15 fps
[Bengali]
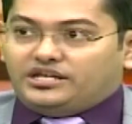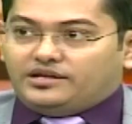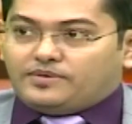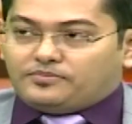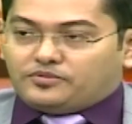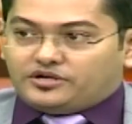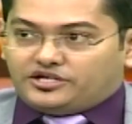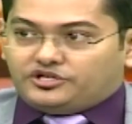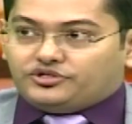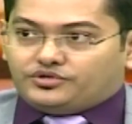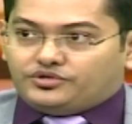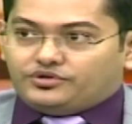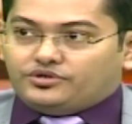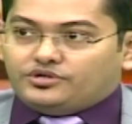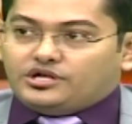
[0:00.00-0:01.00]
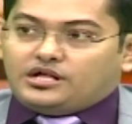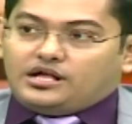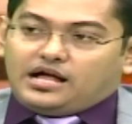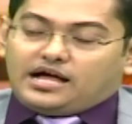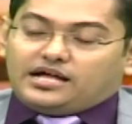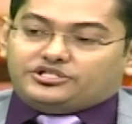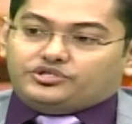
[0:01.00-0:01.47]
নির্বাপনের জন্য
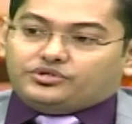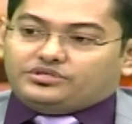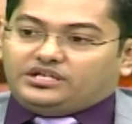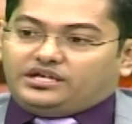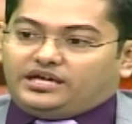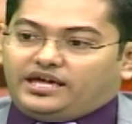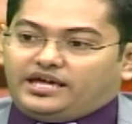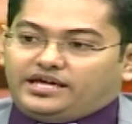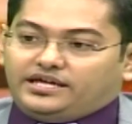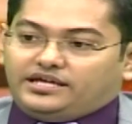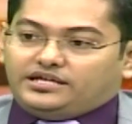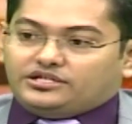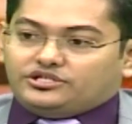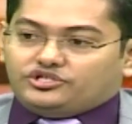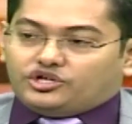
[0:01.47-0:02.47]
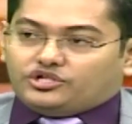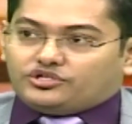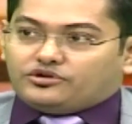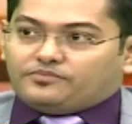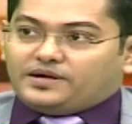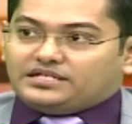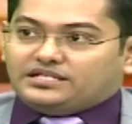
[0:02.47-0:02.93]
যদি এই
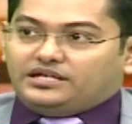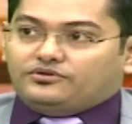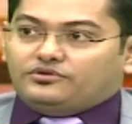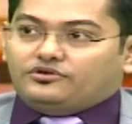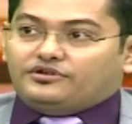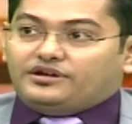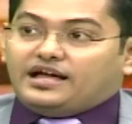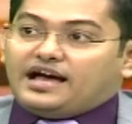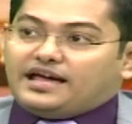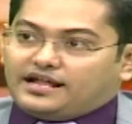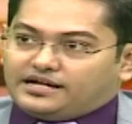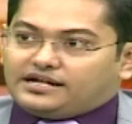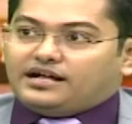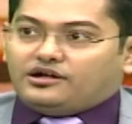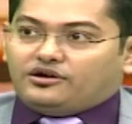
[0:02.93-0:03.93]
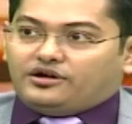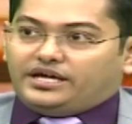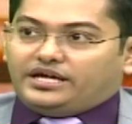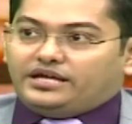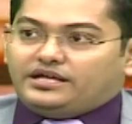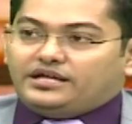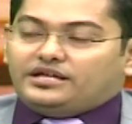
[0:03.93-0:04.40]
যন্ত্রপাতিগুলো না রাখা
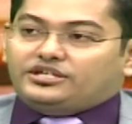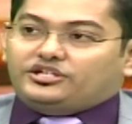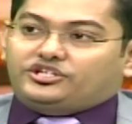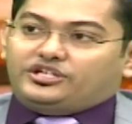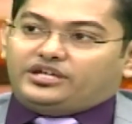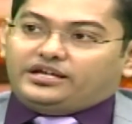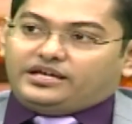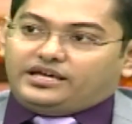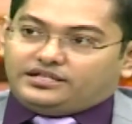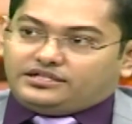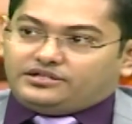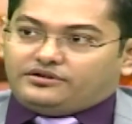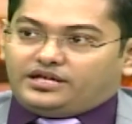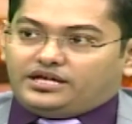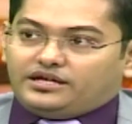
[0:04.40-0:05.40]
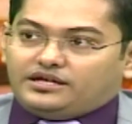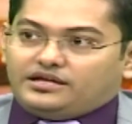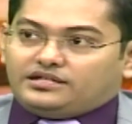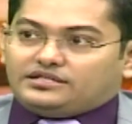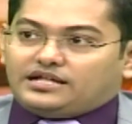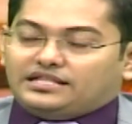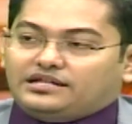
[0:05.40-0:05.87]
হয় সেক্ষেত্রে
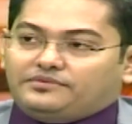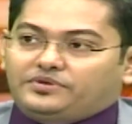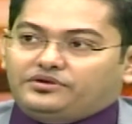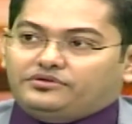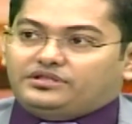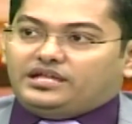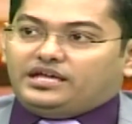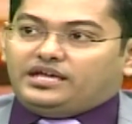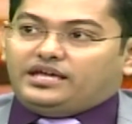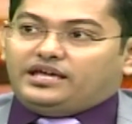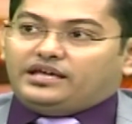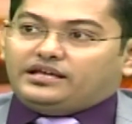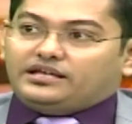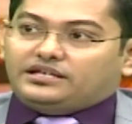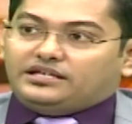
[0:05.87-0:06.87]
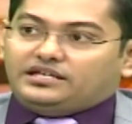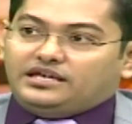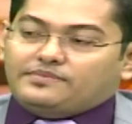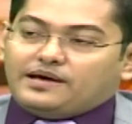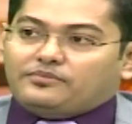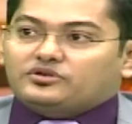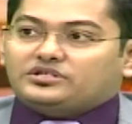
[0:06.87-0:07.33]
তাদের বিরুদ্ধে কি
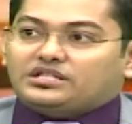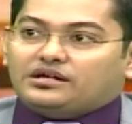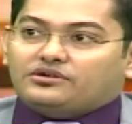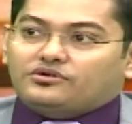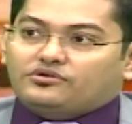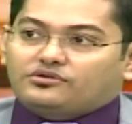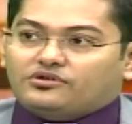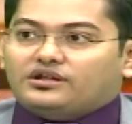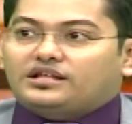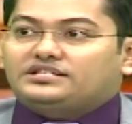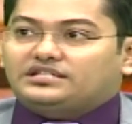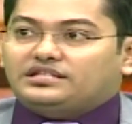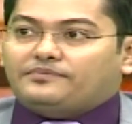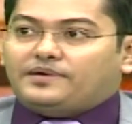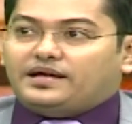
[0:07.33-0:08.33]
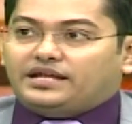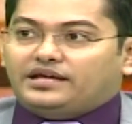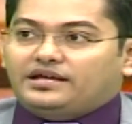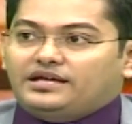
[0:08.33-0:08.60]
ব্যবস্থা গ্রহণ করা যেতে পারে